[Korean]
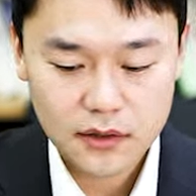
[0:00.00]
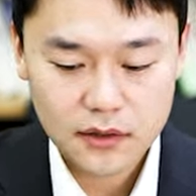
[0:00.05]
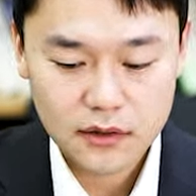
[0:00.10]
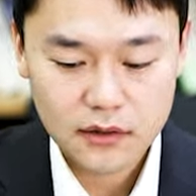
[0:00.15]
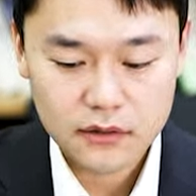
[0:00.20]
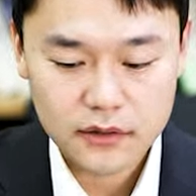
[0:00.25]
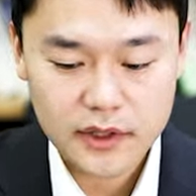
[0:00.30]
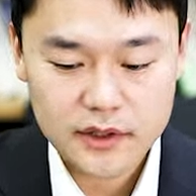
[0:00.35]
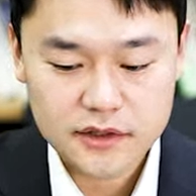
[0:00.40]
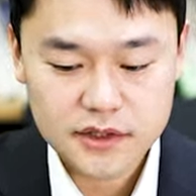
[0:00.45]

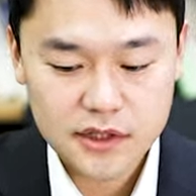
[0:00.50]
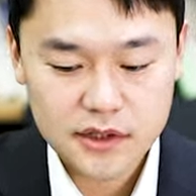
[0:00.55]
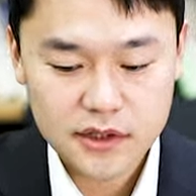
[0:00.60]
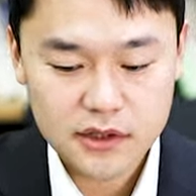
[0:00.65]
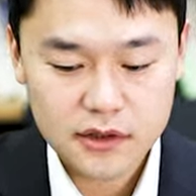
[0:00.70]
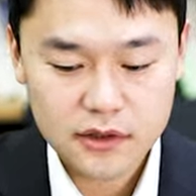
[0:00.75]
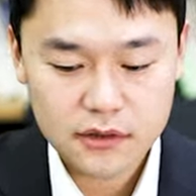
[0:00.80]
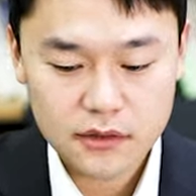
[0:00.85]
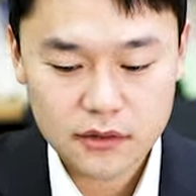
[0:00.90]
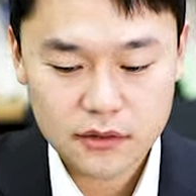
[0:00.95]
어,
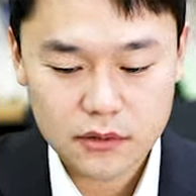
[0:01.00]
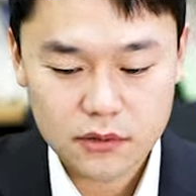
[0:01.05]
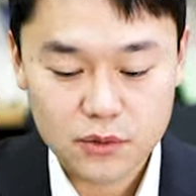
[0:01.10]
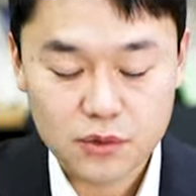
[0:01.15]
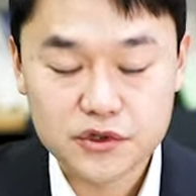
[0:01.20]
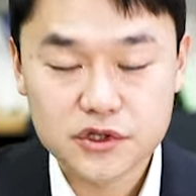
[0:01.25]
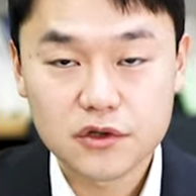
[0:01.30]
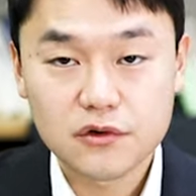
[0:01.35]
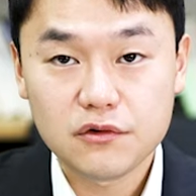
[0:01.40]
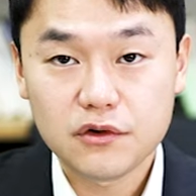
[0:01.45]
굉장히 어,
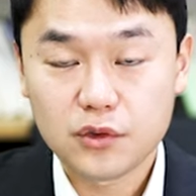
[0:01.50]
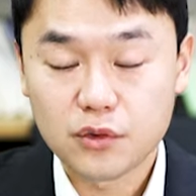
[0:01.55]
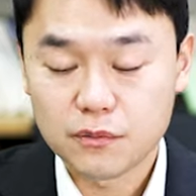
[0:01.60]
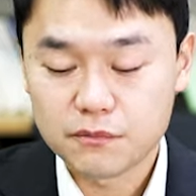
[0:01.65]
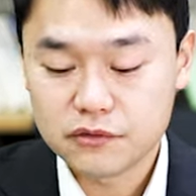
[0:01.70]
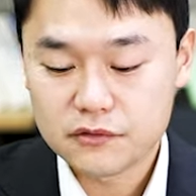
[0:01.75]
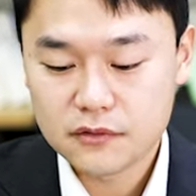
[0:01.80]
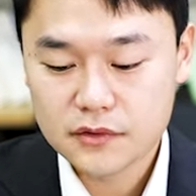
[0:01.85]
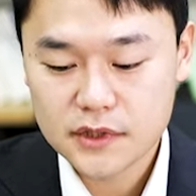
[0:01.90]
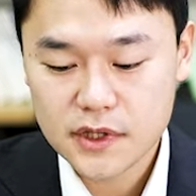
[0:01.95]
공실률이
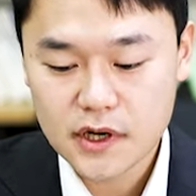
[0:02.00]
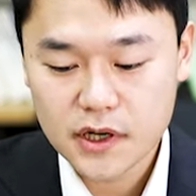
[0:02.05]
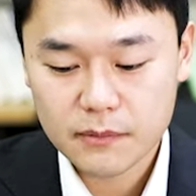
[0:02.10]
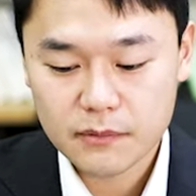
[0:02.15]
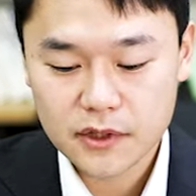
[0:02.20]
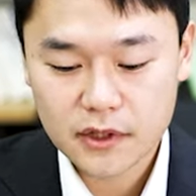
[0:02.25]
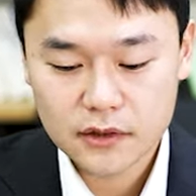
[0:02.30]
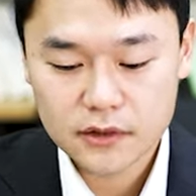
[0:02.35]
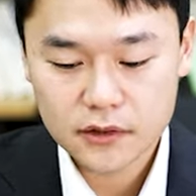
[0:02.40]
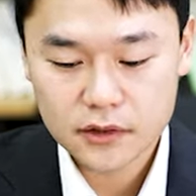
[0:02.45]
높은
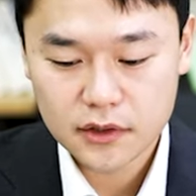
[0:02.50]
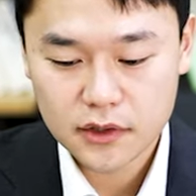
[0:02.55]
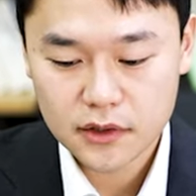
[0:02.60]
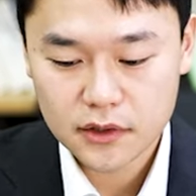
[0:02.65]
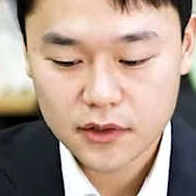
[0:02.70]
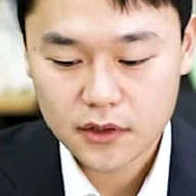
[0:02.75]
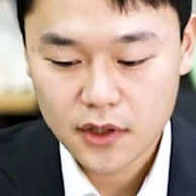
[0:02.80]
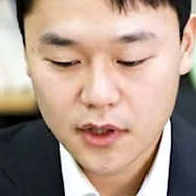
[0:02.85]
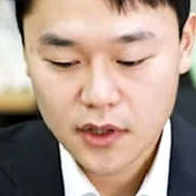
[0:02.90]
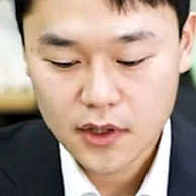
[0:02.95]
상황입니다.
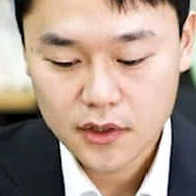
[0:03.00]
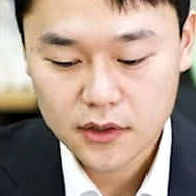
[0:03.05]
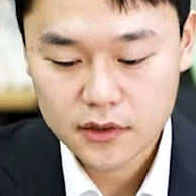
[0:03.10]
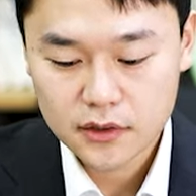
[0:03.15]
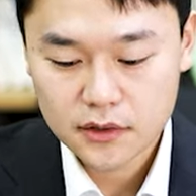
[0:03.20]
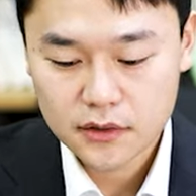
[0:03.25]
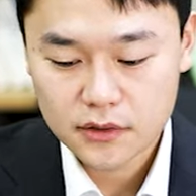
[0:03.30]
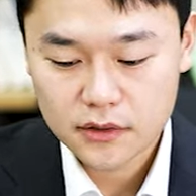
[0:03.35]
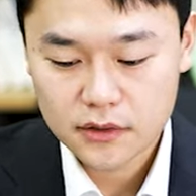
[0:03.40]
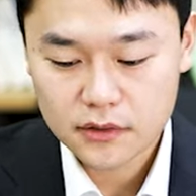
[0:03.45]
특히
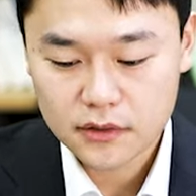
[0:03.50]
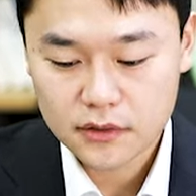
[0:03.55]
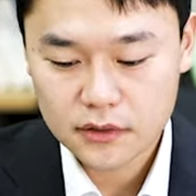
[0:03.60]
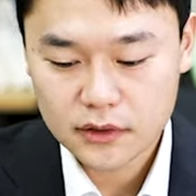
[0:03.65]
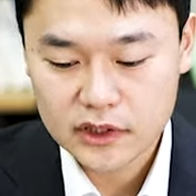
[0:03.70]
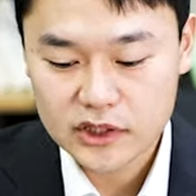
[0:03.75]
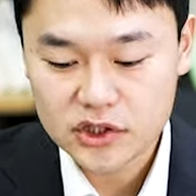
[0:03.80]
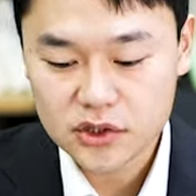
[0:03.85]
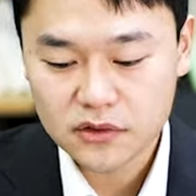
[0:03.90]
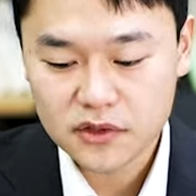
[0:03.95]
그
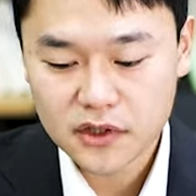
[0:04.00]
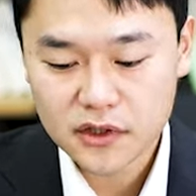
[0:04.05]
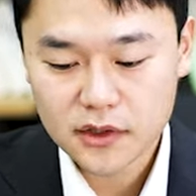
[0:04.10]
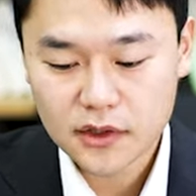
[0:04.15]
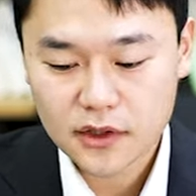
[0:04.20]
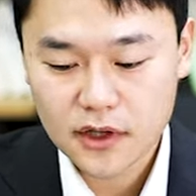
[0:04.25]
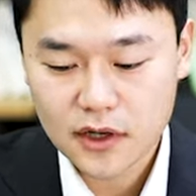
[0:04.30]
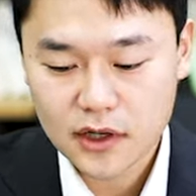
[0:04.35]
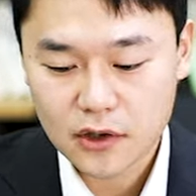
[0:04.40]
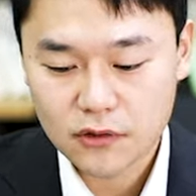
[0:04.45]

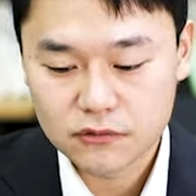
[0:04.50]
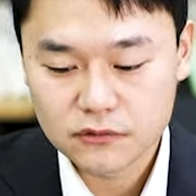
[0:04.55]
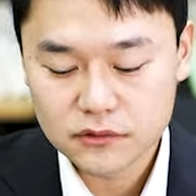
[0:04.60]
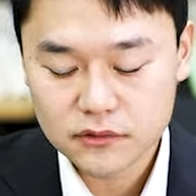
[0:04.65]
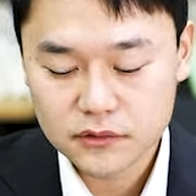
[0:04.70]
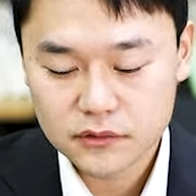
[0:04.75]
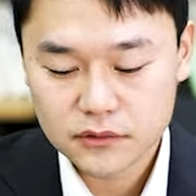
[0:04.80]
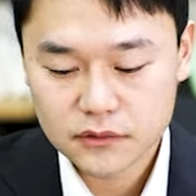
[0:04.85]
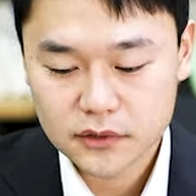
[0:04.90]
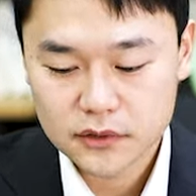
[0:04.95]
인천항이랑 가까운
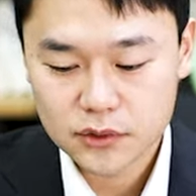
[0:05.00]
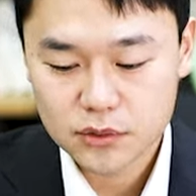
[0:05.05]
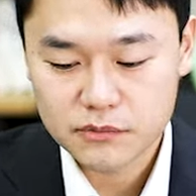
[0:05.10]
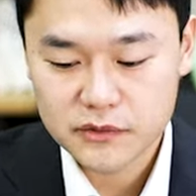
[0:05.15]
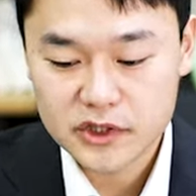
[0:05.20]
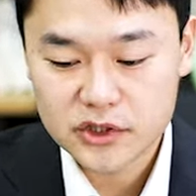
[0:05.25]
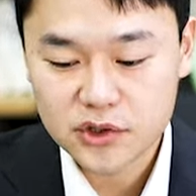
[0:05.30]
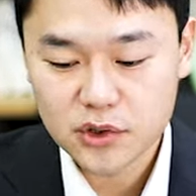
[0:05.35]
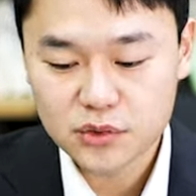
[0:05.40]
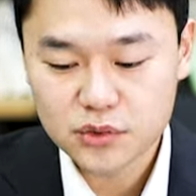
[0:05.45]
좀
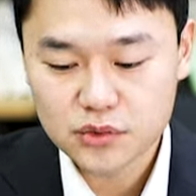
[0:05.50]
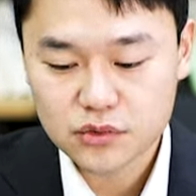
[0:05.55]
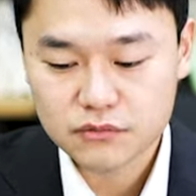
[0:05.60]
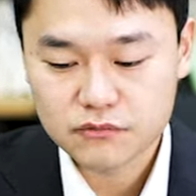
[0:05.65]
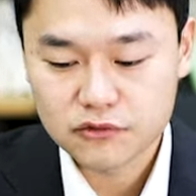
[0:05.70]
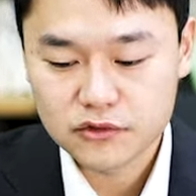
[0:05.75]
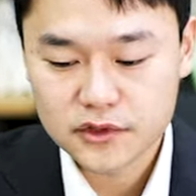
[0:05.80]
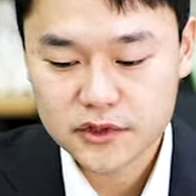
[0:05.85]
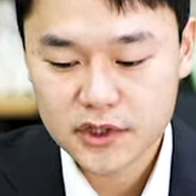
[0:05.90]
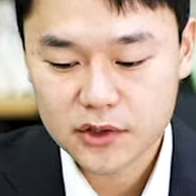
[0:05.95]
인천
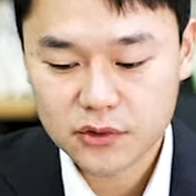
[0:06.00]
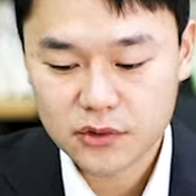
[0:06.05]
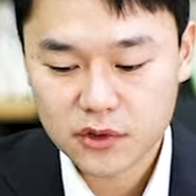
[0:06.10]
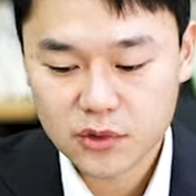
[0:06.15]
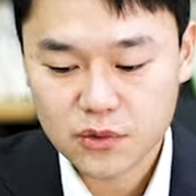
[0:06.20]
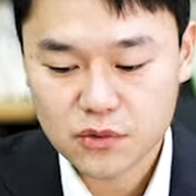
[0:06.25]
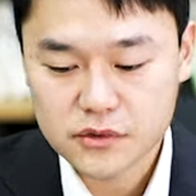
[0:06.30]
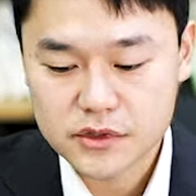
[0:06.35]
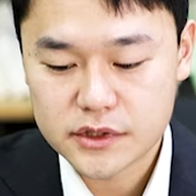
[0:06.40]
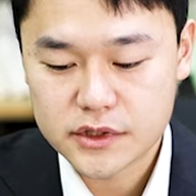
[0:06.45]
쪽
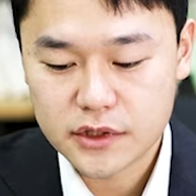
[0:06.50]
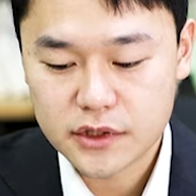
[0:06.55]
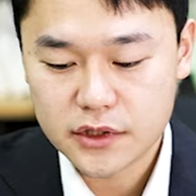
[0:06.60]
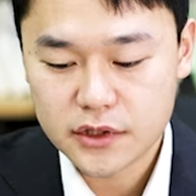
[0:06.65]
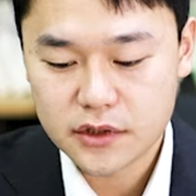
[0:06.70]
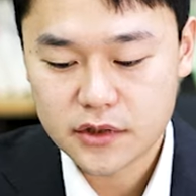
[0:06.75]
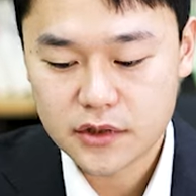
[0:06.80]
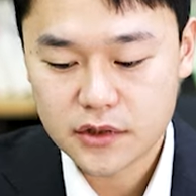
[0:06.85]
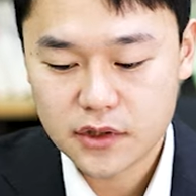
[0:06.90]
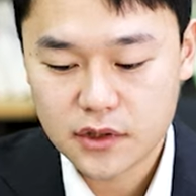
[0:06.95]
물류센터의
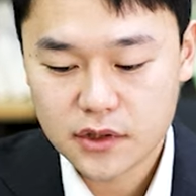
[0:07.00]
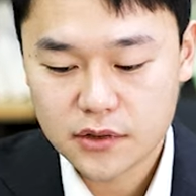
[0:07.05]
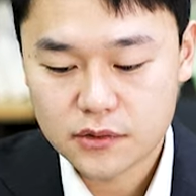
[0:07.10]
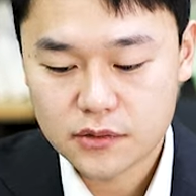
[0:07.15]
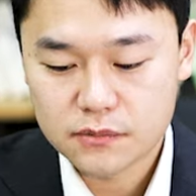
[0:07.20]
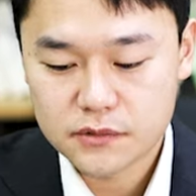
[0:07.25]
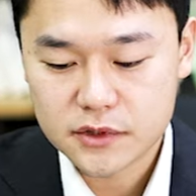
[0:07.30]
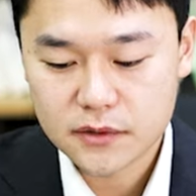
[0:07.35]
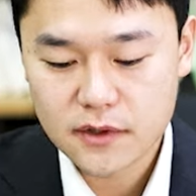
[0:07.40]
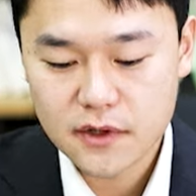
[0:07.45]
공실이
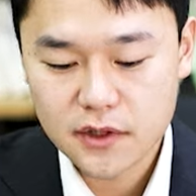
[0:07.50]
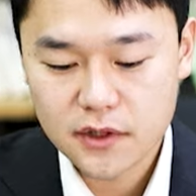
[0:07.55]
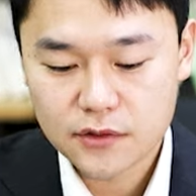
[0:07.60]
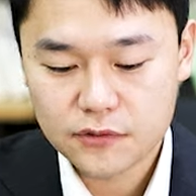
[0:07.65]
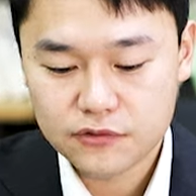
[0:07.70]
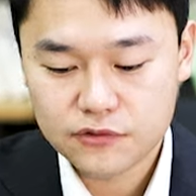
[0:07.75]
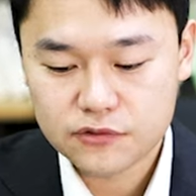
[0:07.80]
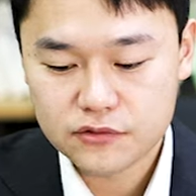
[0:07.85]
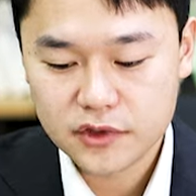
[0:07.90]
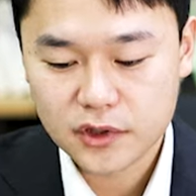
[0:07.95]
좀
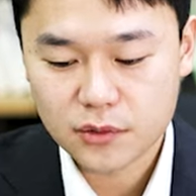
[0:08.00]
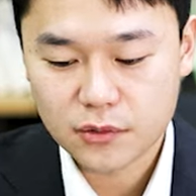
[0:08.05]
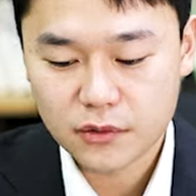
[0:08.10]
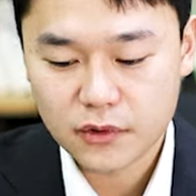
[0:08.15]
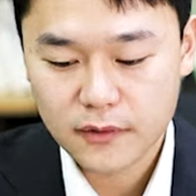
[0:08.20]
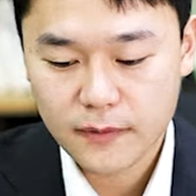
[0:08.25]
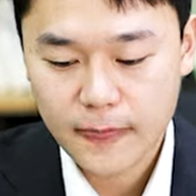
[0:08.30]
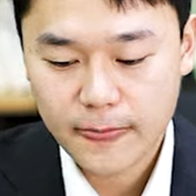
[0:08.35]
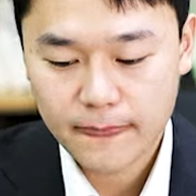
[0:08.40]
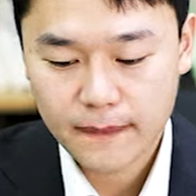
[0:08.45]
심각한
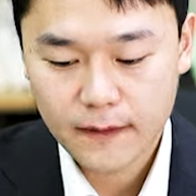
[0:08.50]
수준이고요.